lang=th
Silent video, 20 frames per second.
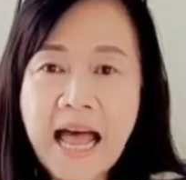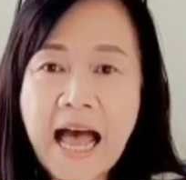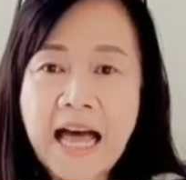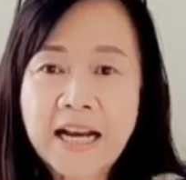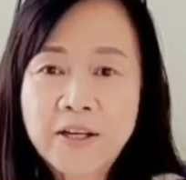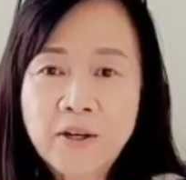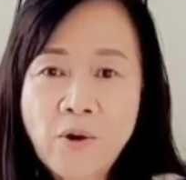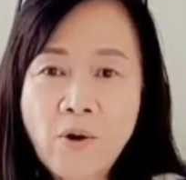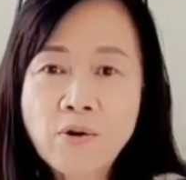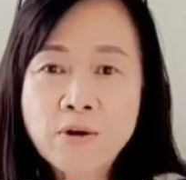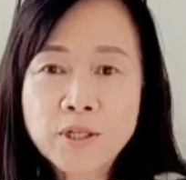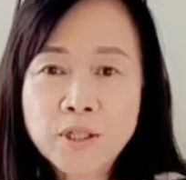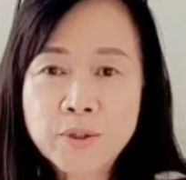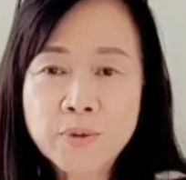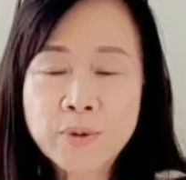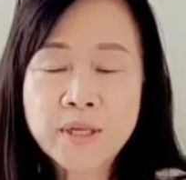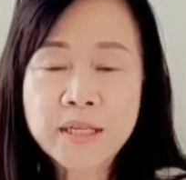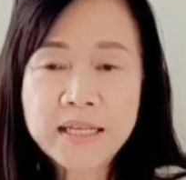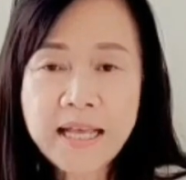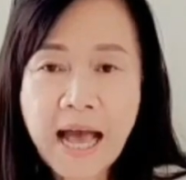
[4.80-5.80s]
สถานกง
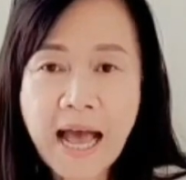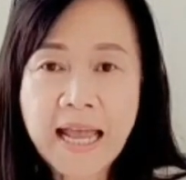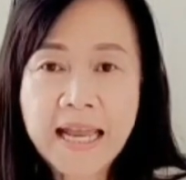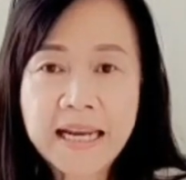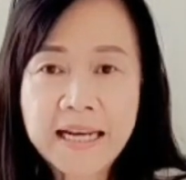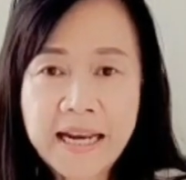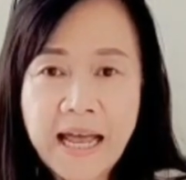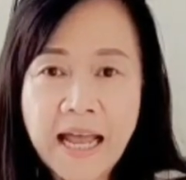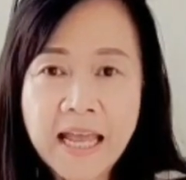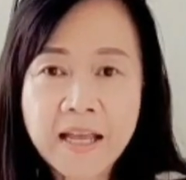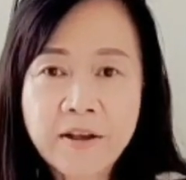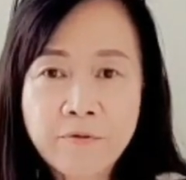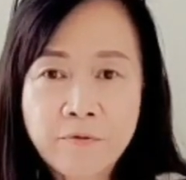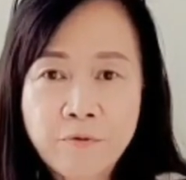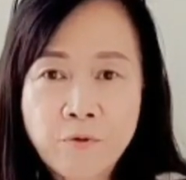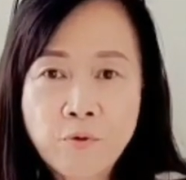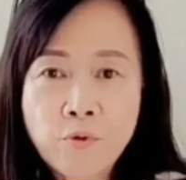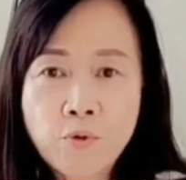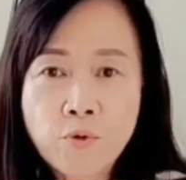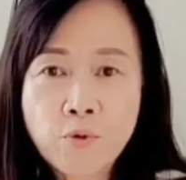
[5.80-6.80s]
สุลใหญ่ใน
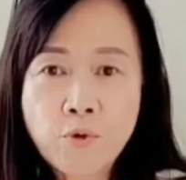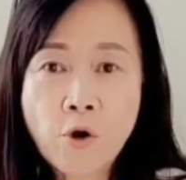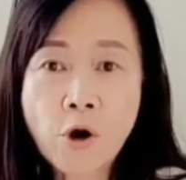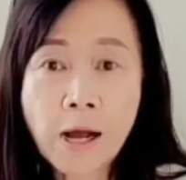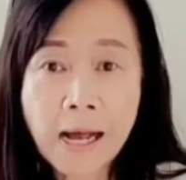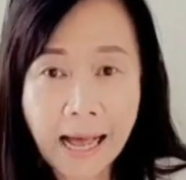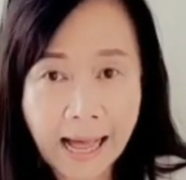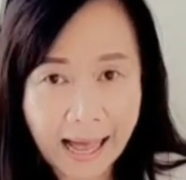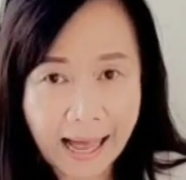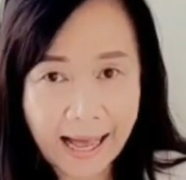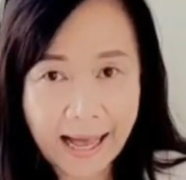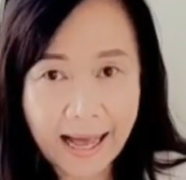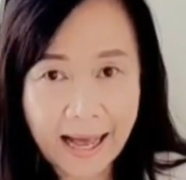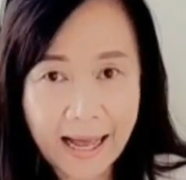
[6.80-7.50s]
ฟูกุโอกะ